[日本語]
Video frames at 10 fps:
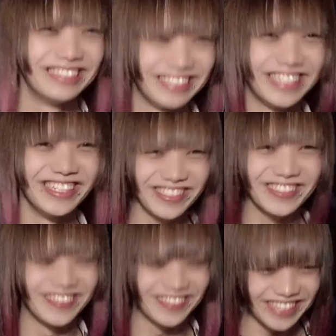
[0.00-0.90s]
そういう
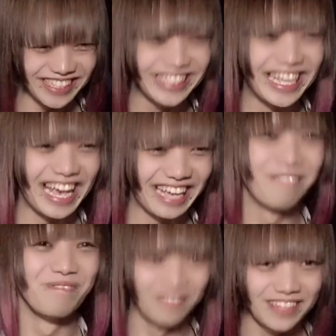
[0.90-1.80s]
ことです。はい、
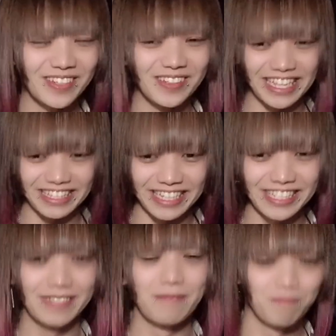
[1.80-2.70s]
そうなんで
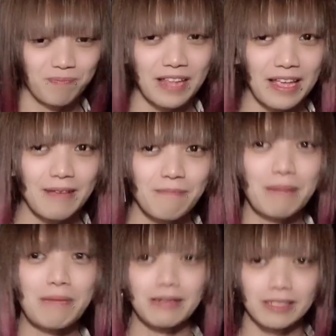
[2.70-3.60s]
す。
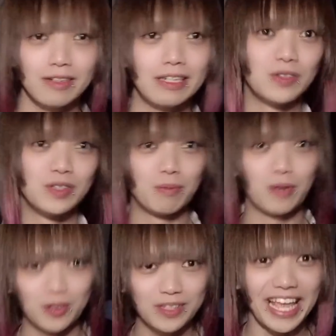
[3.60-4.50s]
まあそれはどうで
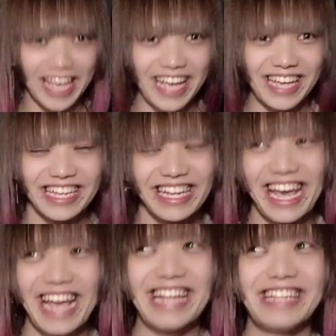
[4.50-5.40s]
もよくて、
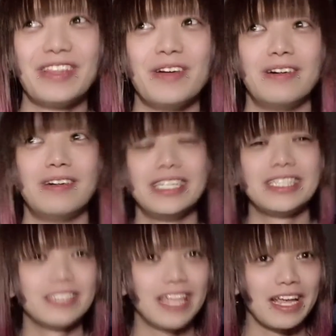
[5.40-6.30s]

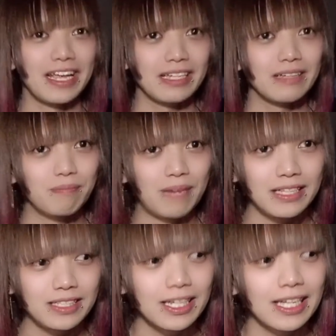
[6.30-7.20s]
一応ね、
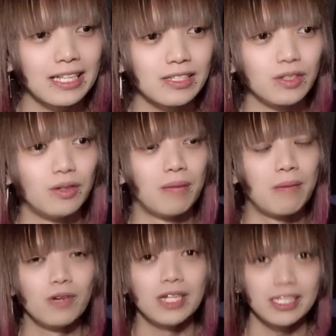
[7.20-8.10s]
毎月ね、その
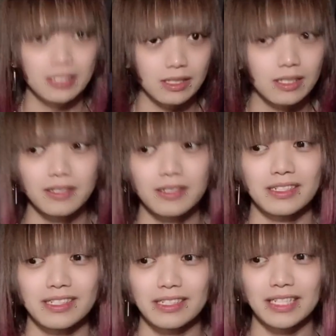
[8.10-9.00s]

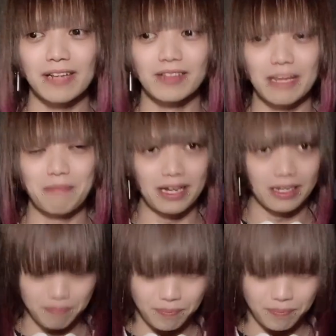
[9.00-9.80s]
メモリーズって言って、まあ、